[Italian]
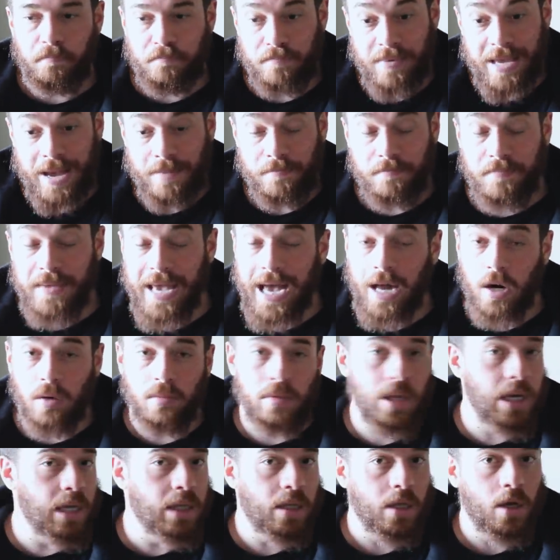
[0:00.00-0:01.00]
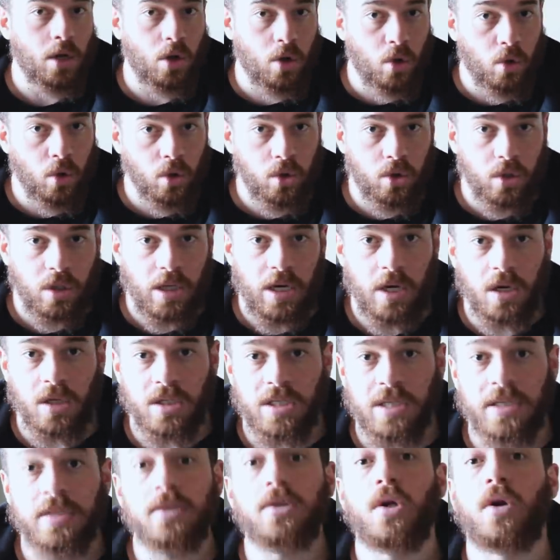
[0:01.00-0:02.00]
pian piano mi renderò conto delle
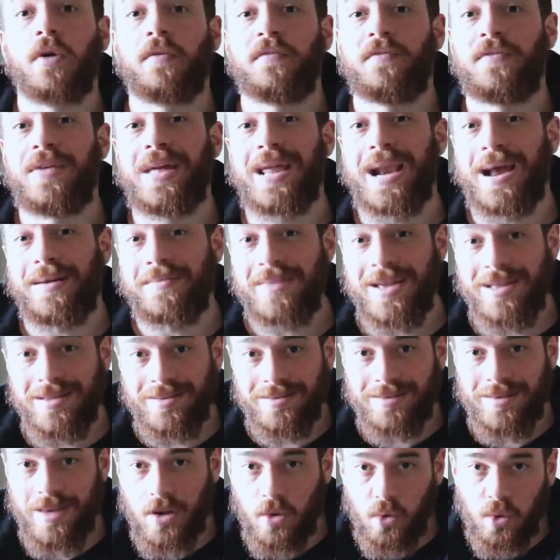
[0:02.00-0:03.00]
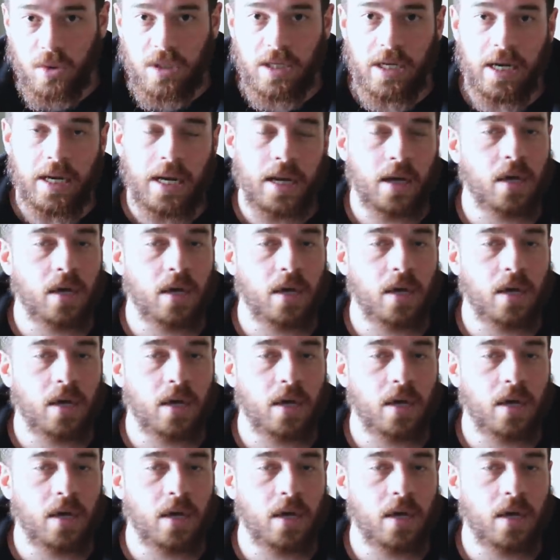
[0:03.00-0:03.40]
cose che sono veramente utili,